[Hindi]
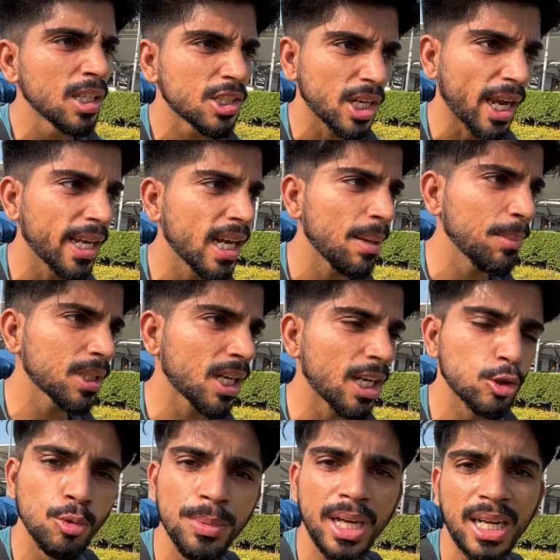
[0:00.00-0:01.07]
चाइना में था
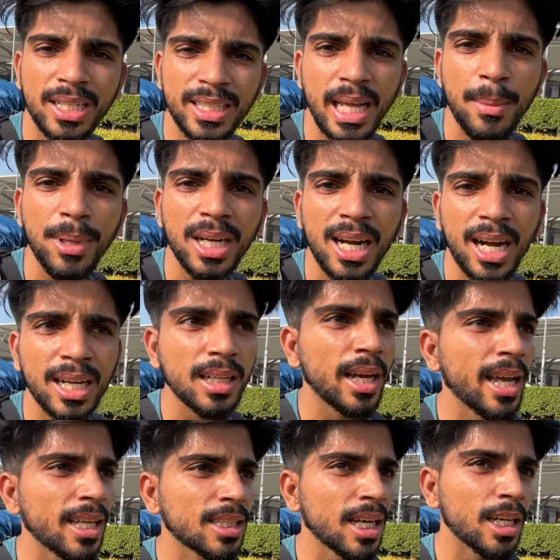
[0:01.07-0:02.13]
तो मेरा डेबिट कार्ड
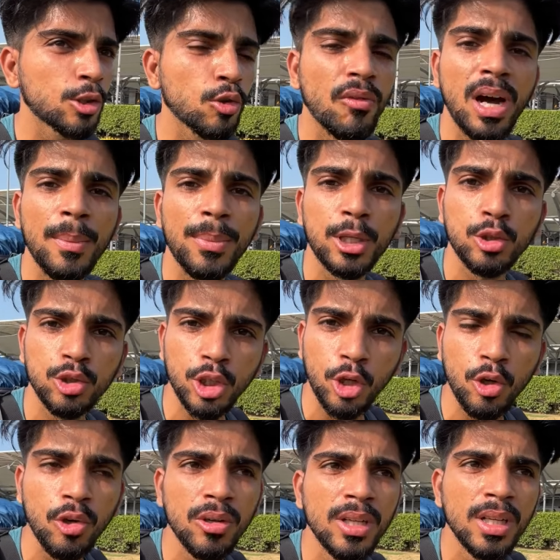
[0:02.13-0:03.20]
गया था तो वहाँ पर तो
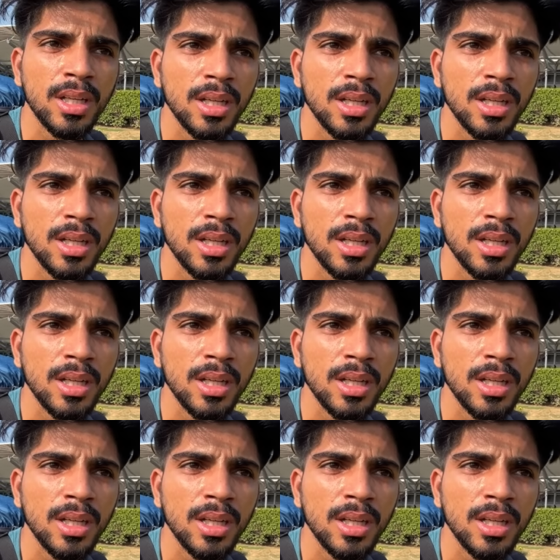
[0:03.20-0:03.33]
चलो